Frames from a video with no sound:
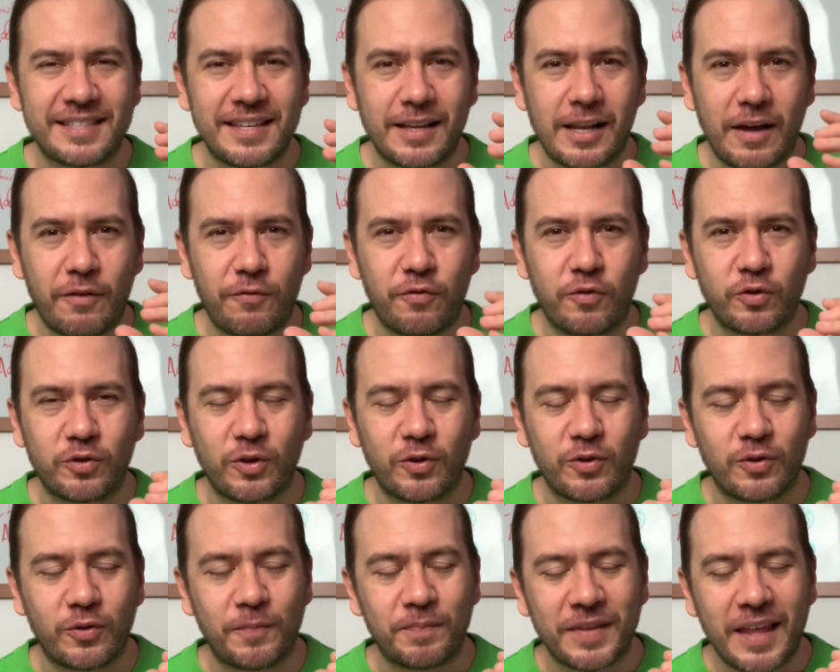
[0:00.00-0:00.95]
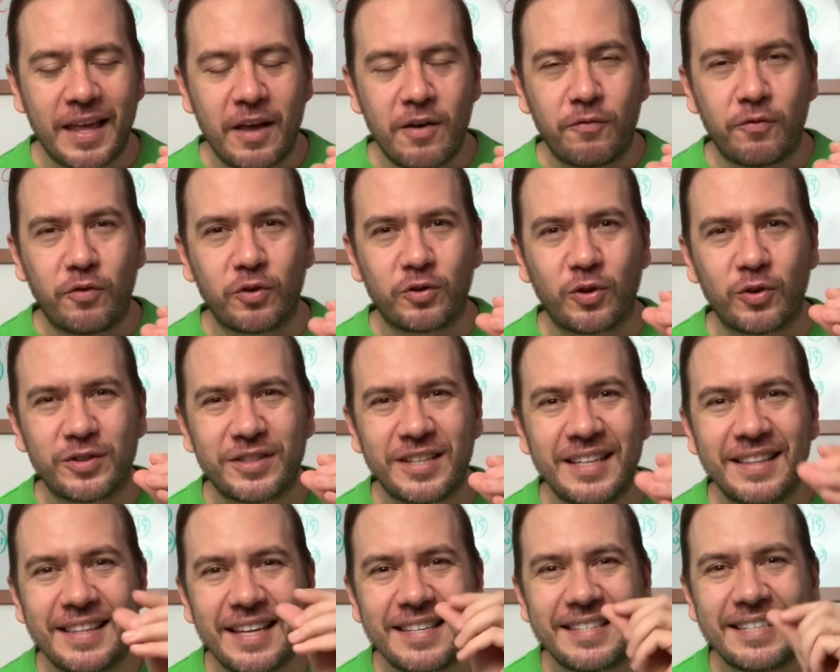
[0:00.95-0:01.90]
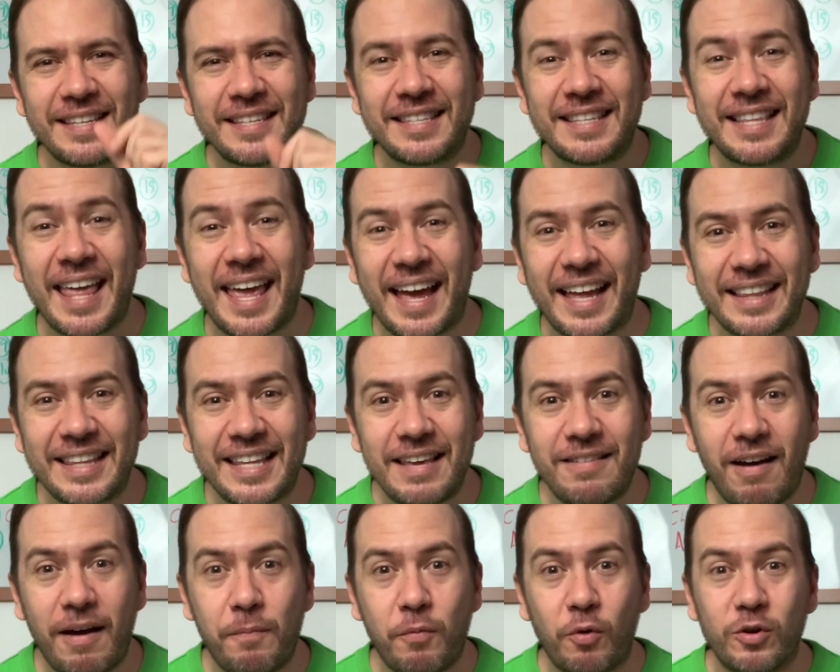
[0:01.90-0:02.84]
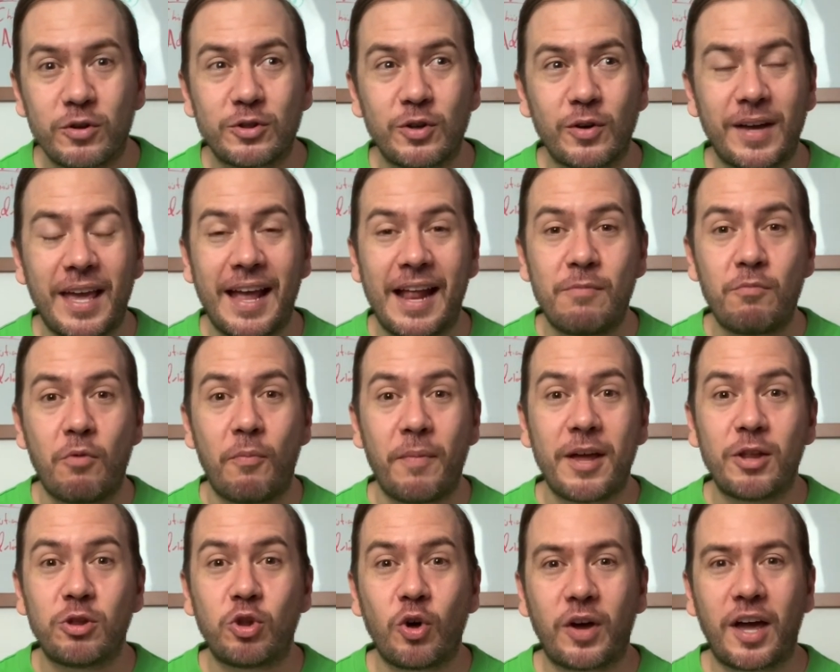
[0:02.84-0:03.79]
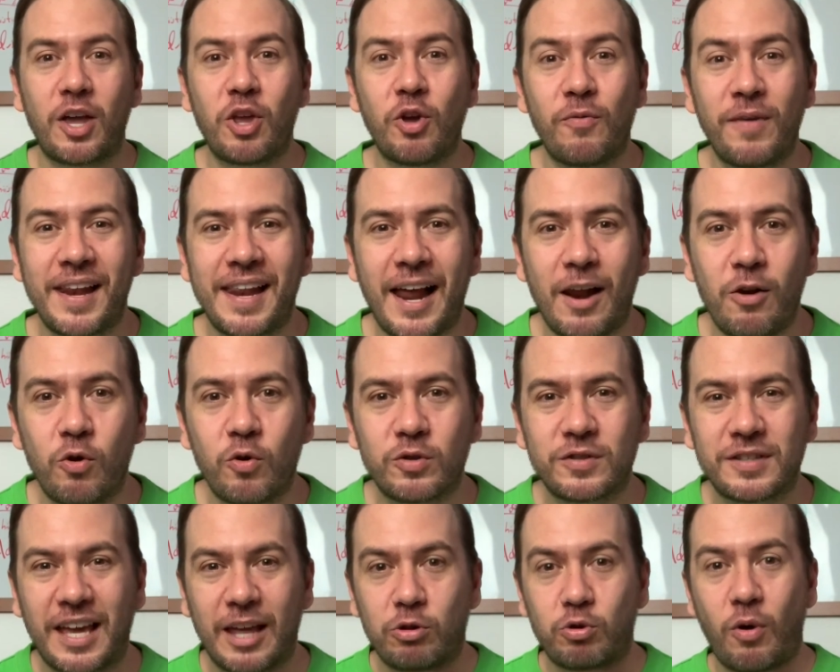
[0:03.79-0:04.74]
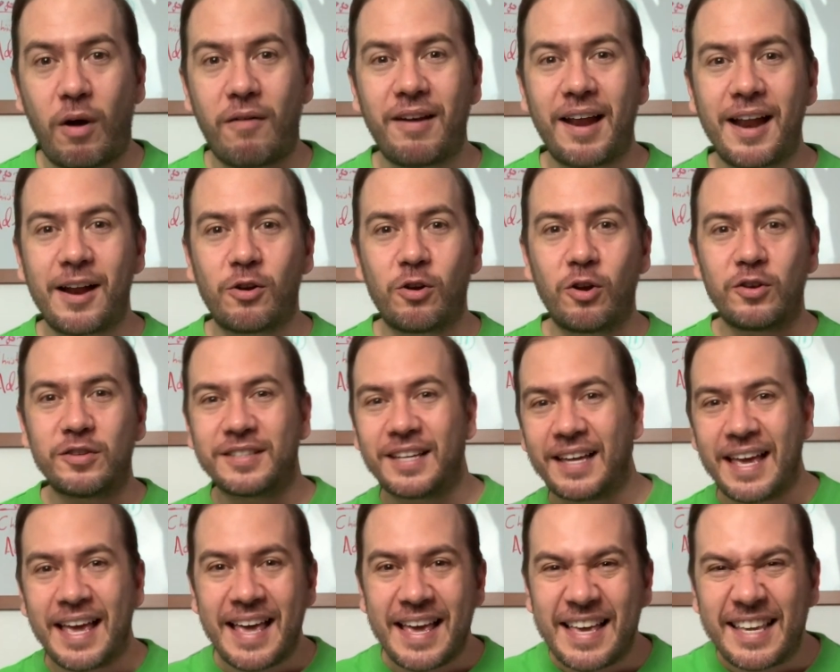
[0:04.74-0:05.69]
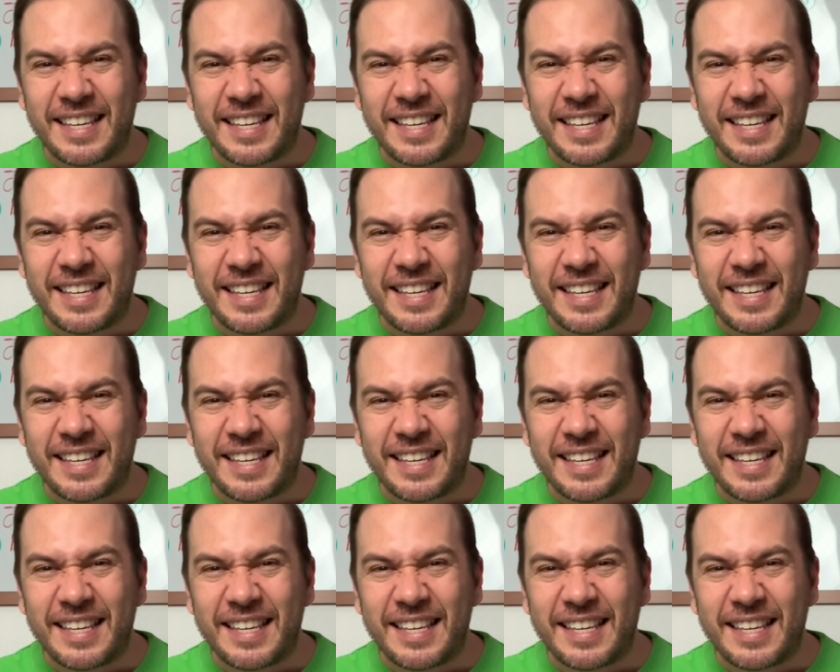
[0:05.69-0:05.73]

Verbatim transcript: la foto, fotosíntesis negativa y por eso es que en el momento que ellos ven la luz, que tú abres el closet,